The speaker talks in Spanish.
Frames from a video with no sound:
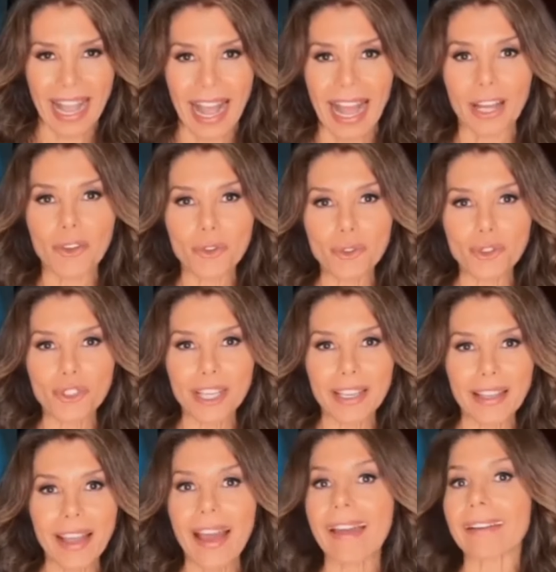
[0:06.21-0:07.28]

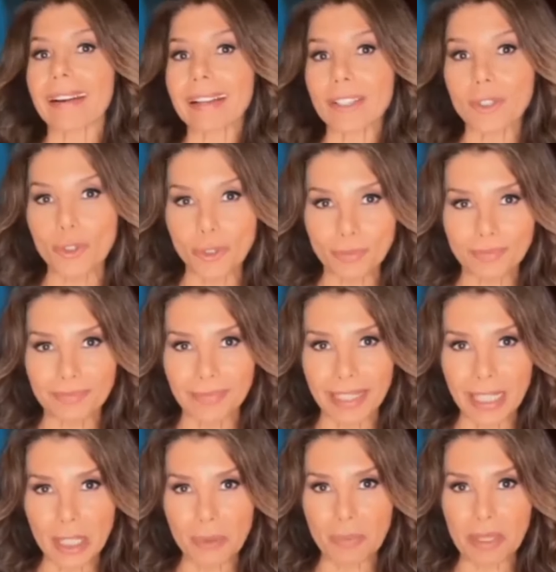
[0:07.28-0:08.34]
Anoche arrasó
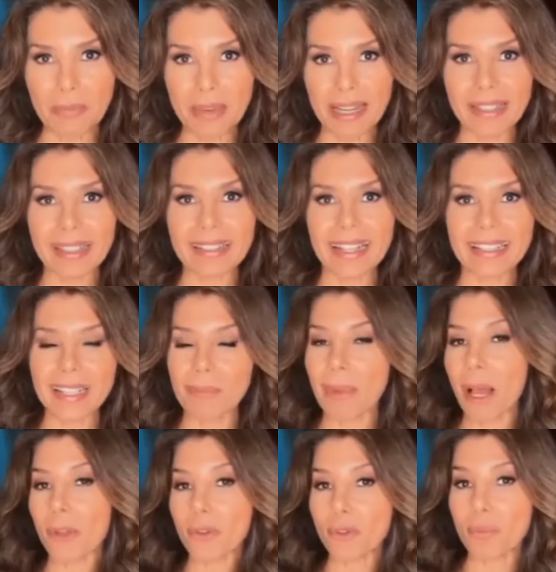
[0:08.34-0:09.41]
en las primarias del
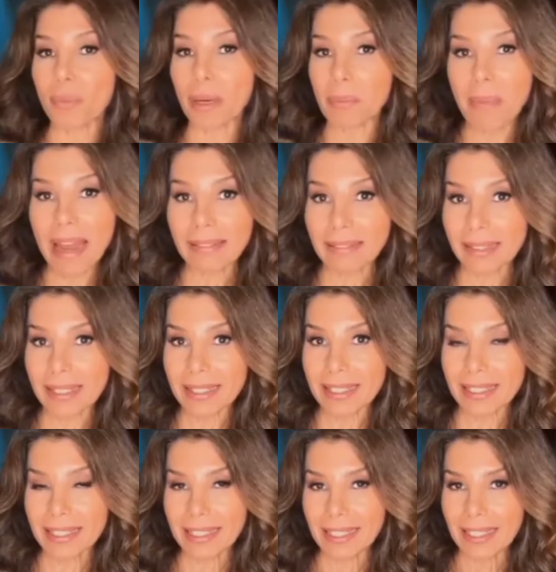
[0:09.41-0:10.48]
llamado
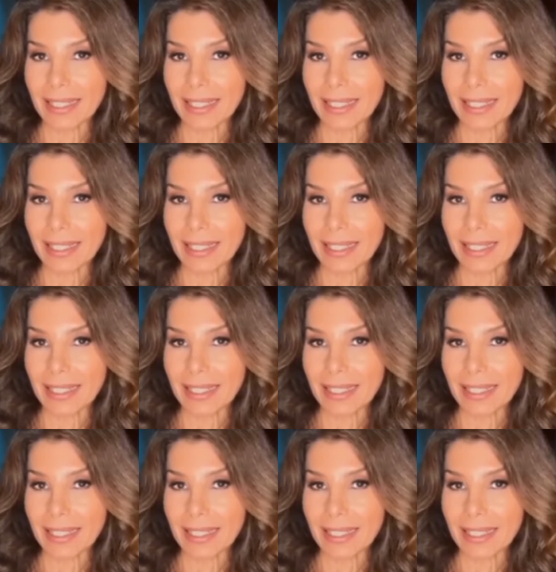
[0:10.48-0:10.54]
Supermartes.